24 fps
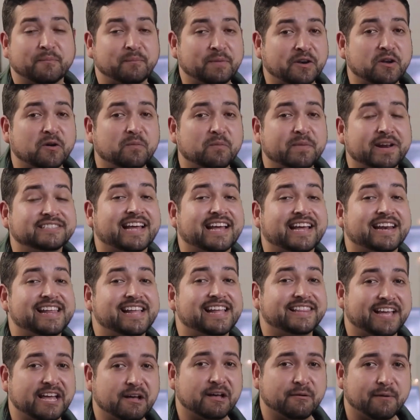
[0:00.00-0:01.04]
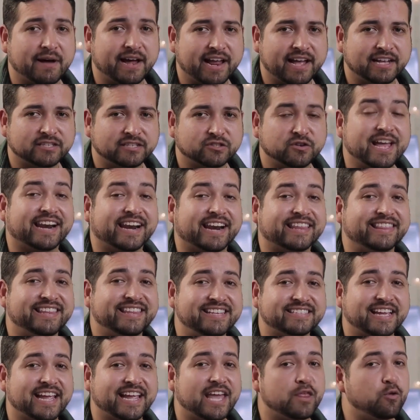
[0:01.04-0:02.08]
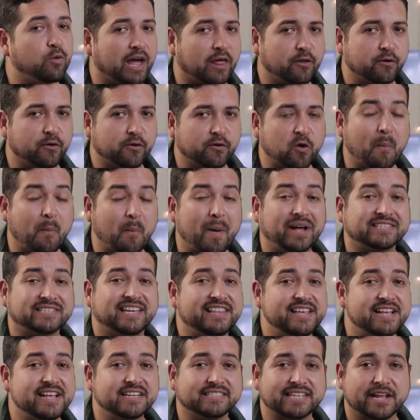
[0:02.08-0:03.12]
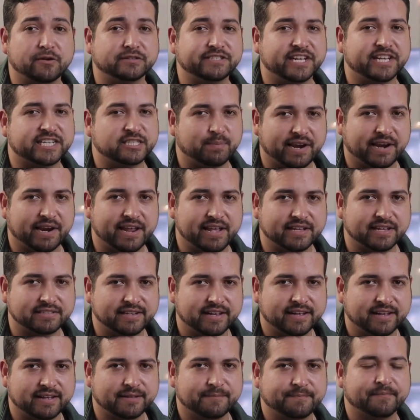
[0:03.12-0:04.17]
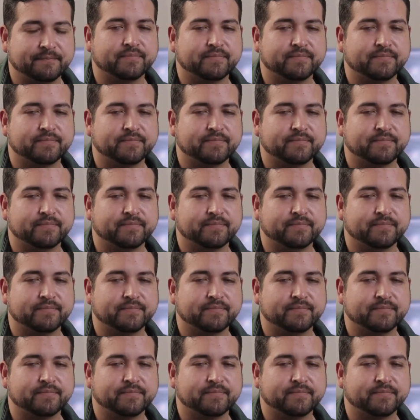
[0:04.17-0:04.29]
Mi nombre es Daniel de Guevara, soy artista y educador con más de 10 años de experiencia.